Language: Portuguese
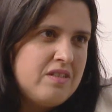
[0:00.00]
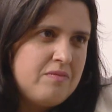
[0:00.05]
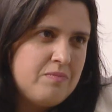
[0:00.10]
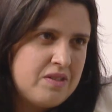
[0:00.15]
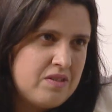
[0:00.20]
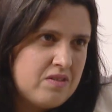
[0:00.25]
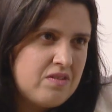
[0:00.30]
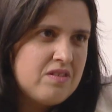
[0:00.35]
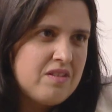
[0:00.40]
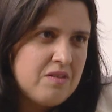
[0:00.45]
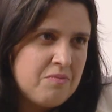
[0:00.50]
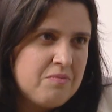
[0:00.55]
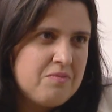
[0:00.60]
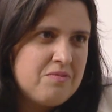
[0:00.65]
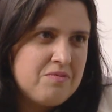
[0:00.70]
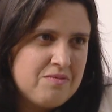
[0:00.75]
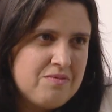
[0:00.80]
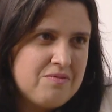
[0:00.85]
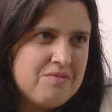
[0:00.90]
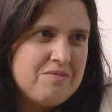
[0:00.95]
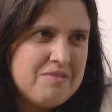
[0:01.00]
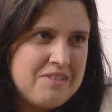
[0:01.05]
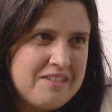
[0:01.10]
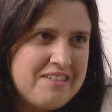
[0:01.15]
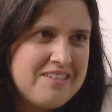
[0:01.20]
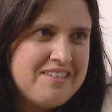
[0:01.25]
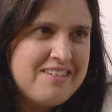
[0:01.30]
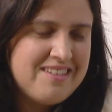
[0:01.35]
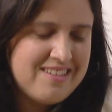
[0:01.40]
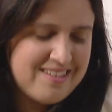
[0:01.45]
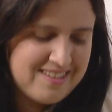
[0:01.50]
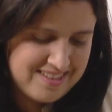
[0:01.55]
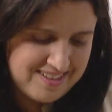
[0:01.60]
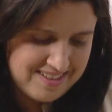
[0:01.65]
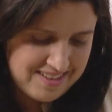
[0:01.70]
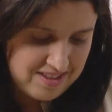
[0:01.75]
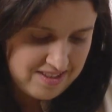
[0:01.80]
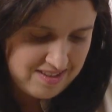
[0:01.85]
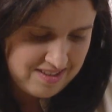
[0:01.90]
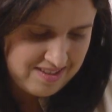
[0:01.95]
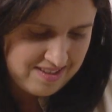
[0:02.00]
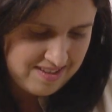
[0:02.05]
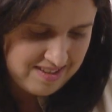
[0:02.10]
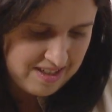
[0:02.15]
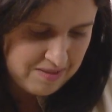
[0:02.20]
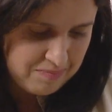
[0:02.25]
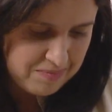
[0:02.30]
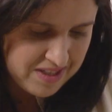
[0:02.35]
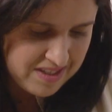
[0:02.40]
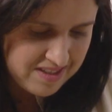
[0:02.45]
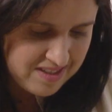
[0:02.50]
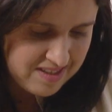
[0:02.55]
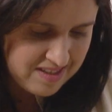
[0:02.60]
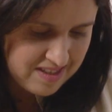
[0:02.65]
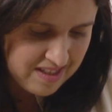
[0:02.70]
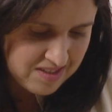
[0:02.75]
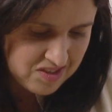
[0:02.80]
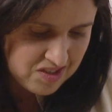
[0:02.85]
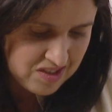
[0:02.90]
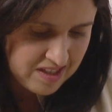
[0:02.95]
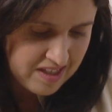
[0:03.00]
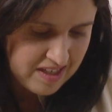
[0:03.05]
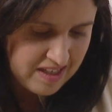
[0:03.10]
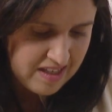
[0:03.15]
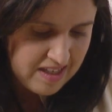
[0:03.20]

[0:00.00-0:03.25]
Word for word: imenso tempo, Exato. não é? Eh, e a aprendizagem.